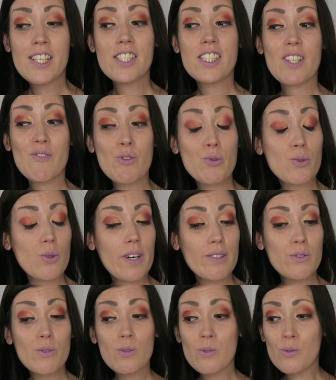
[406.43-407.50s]
J'avais juste trop hâte
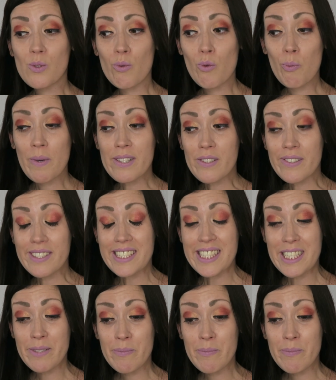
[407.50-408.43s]
de, vous le présenter,